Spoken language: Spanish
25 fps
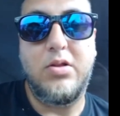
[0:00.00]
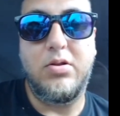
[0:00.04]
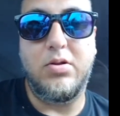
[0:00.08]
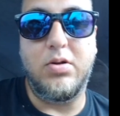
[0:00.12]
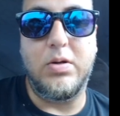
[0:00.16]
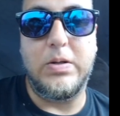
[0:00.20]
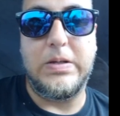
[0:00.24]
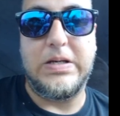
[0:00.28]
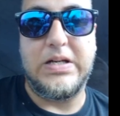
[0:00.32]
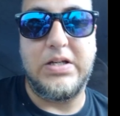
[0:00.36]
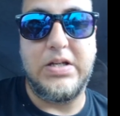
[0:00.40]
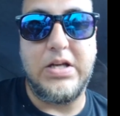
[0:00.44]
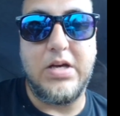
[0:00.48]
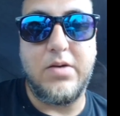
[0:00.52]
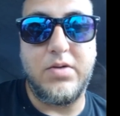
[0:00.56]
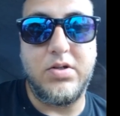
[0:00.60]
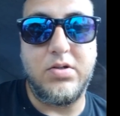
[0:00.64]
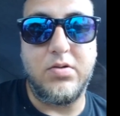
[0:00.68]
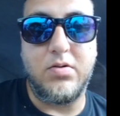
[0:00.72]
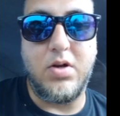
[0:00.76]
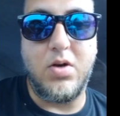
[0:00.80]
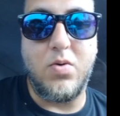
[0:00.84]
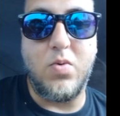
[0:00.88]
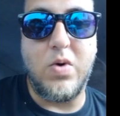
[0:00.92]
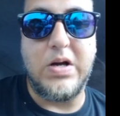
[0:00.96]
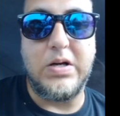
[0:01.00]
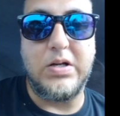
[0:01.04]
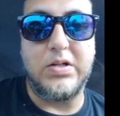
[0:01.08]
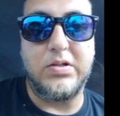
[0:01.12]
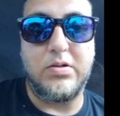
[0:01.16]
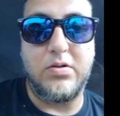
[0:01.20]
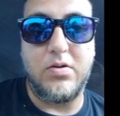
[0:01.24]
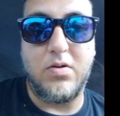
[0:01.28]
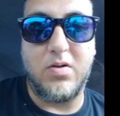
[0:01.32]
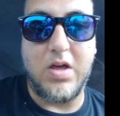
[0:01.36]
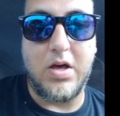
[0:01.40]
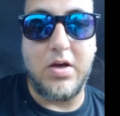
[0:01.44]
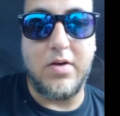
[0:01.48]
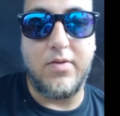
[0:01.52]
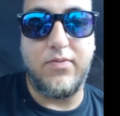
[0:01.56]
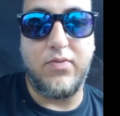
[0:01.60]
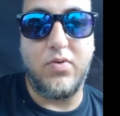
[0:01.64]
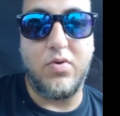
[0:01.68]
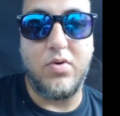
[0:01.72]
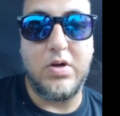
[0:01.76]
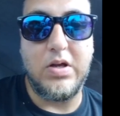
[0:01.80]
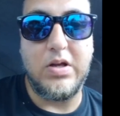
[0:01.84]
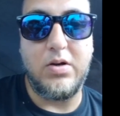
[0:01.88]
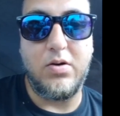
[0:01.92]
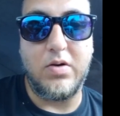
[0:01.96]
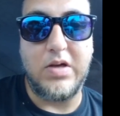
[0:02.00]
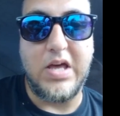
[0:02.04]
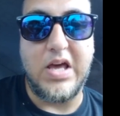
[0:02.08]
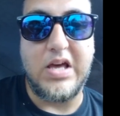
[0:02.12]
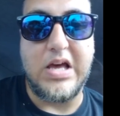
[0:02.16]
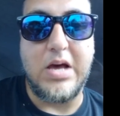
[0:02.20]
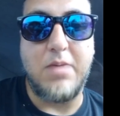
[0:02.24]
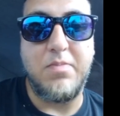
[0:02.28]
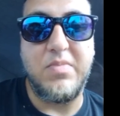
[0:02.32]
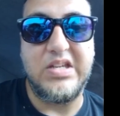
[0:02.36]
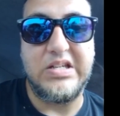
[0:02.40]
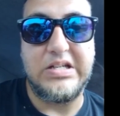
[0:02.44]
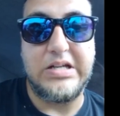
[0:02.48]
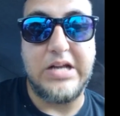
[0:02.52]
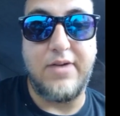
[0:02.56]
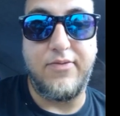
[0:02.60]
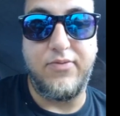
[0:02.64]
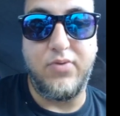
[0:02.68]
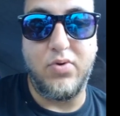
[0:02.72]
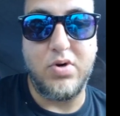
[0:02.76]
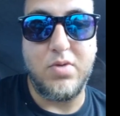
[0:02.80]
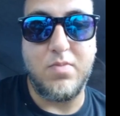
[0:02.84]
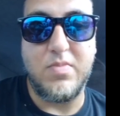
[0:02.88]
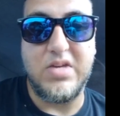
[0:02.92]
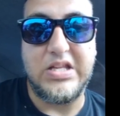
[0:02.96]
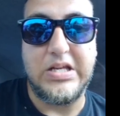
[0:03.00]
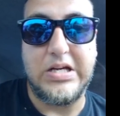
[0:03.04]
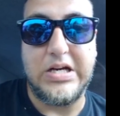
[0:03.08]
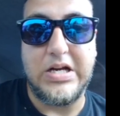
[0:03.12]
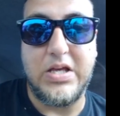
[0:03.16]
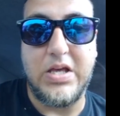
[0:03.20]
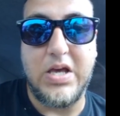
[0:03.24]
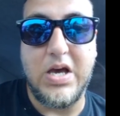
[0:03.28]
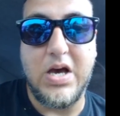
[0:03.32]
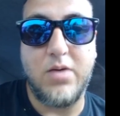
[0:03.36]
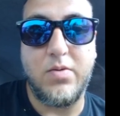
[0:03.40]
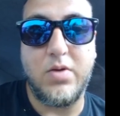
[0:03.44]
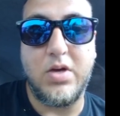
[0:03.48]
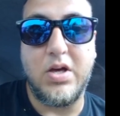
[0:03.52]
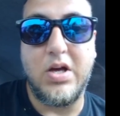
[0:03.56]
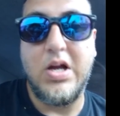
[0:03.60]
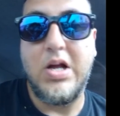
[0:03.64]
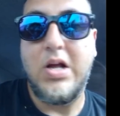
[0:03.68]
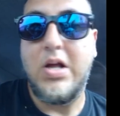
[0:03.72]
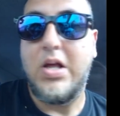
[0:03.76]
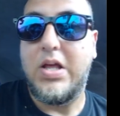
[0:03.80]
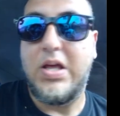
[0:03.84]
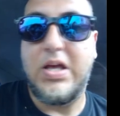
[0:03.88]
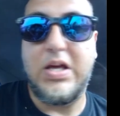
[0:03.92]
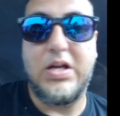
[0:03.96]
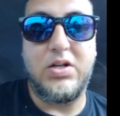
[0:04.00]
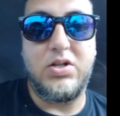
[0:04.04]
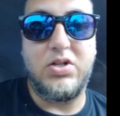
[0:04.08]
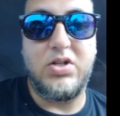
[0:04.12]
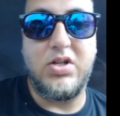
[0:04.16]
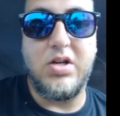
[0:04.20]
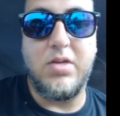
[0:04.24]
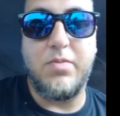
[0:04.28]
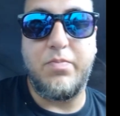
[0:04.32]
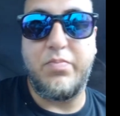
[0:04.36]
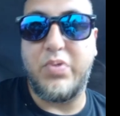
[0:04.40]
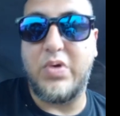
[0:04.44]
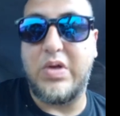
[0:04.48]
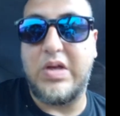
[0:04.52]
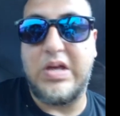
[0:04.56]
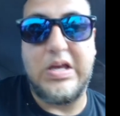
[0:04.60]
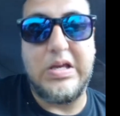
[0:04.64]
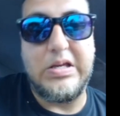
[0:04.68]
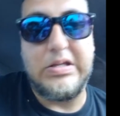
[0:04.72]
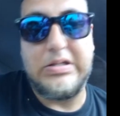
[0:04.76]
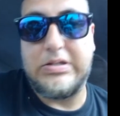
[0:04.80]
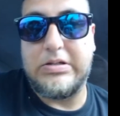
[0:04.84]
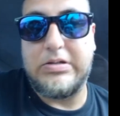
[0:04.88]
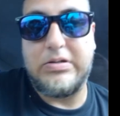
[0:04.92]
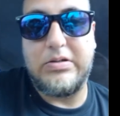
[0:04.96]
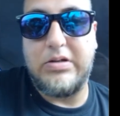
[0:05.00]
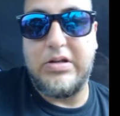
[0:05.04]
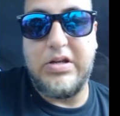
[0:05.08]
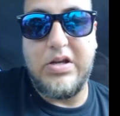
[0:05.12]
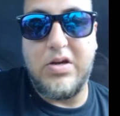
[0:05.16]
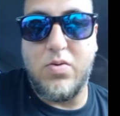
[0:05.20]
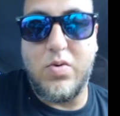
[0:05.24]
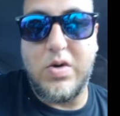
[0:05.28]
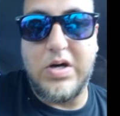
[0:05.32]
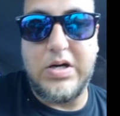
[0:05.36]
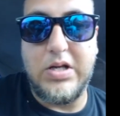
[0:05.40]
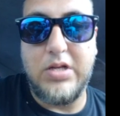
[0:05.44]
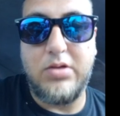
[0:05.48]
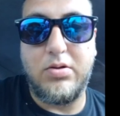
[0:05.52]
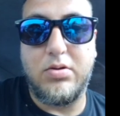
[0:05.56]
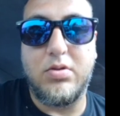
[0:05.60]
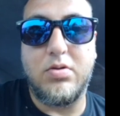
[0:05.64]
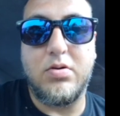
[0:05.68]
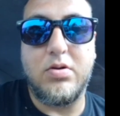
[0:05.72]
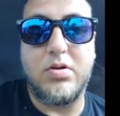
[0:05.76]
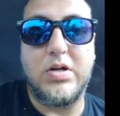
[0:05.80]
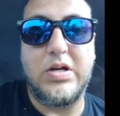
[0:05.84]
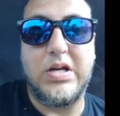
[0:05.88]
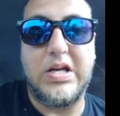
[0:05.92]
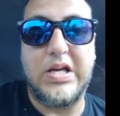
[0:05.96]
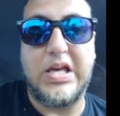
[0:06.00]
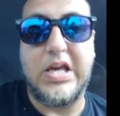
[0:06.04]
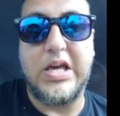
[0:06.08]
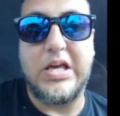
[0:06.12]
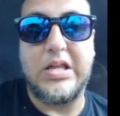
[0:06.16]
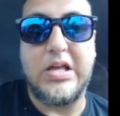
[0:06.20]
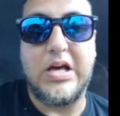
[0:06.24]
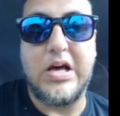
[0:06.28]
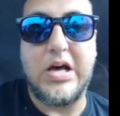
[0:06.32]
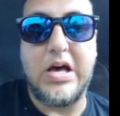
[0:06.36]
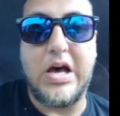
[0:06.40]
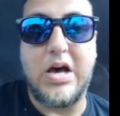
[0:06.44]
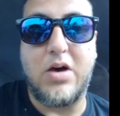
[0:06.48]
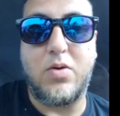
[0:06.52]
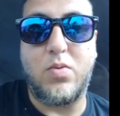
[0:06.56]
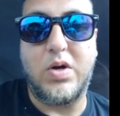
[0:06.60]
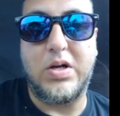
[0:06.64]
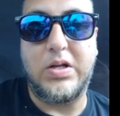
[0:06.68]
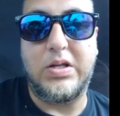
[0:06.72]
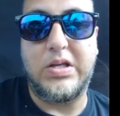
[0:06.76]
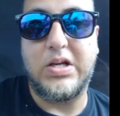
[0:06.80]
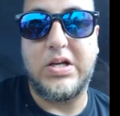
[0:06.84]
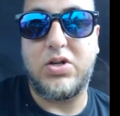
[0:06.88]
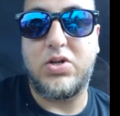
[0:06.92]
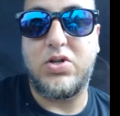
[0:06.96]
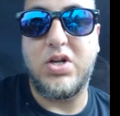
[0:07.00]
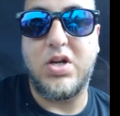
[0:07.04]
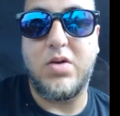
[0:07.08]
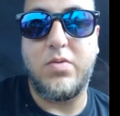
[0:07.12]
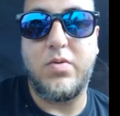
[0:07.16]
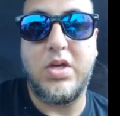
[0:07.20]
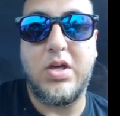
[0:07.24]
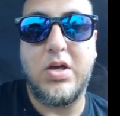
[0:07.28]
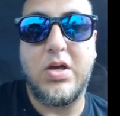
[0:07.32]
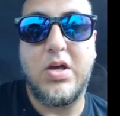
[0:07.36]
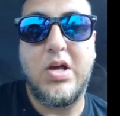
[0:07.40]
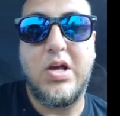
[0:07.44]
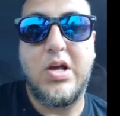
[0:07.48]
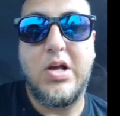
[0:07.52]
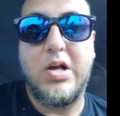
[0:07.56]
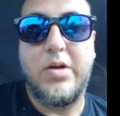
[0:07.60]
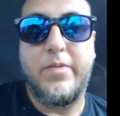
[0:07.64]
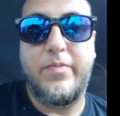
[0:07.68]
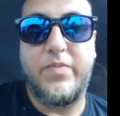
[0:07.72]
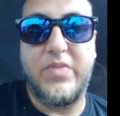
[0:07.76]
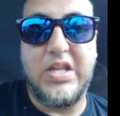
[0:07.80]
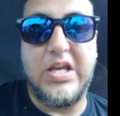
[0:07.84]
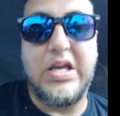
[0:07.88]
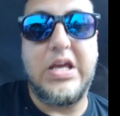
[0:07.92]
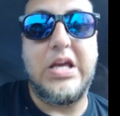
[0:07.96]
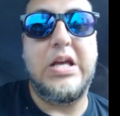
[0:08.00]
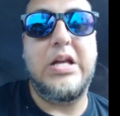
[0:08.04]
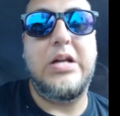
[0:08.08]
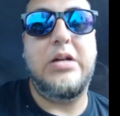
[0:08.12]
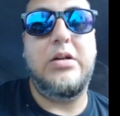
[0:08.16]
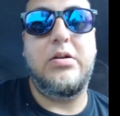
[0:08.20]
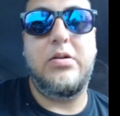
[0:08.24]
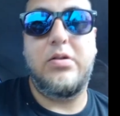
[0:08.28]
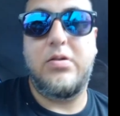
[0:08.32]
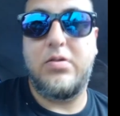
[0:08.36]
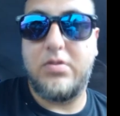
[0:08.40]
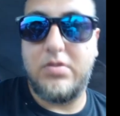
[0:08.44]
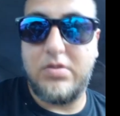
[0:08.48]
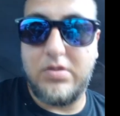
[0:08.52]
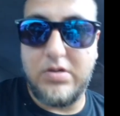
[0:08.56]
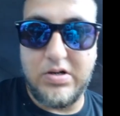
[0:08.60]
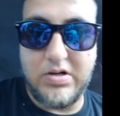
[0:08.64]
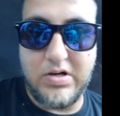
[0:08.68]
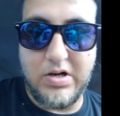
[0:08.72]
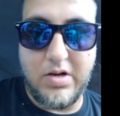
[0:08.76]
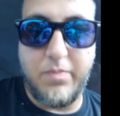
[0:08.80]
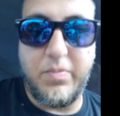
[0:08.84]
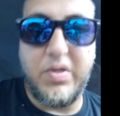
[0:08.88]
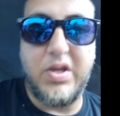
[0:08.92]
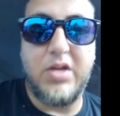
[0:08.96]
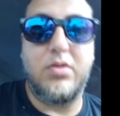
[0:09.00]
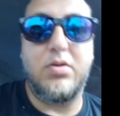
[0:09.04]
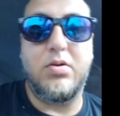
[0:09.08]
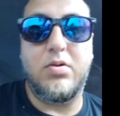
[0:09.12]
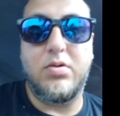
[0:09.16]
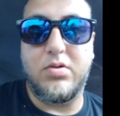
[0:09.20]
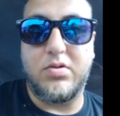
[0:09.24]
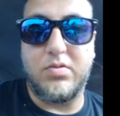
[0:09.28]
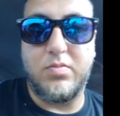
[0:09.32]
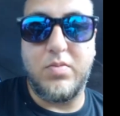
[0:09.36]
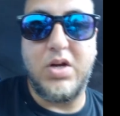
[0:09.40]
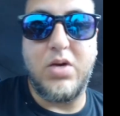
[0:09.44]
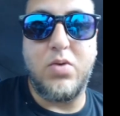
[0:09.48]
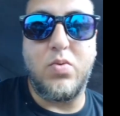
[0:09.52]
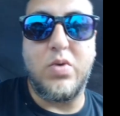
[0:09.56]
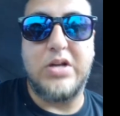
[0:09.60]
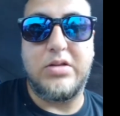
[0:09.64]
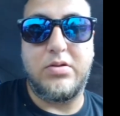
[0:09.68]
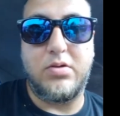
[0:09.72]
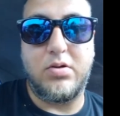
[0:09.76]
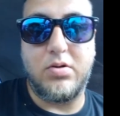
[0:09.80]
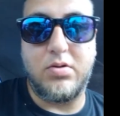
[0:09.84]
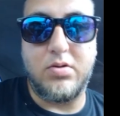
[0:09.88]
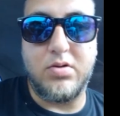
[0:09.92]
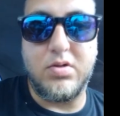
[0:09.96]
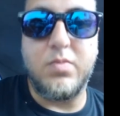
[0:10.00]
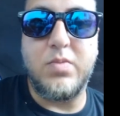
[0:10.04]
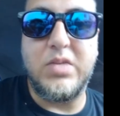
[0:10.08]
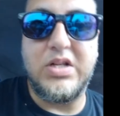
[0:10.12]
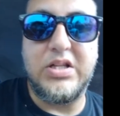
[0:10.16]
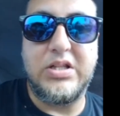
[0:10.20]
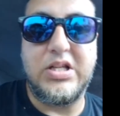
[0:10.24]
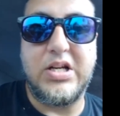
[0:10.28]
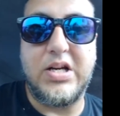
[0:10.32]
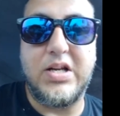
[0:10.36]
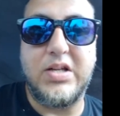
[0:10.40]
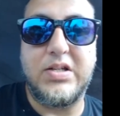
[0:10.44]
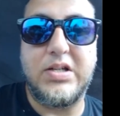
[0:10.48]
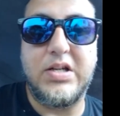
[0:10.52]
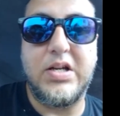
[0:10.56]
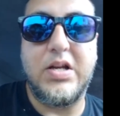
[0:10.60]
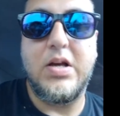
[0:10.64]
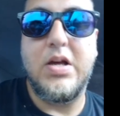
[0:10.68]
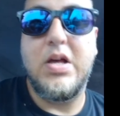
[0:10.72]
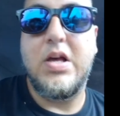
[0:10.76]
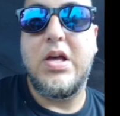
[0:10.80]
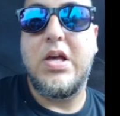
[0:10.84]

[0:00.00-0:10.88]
Todas las llaves son iguales. Lo que, lo que cambia es la forma de la llave. El chip es igualito, le queda a cualquier Chevy del, repito, 2004-2013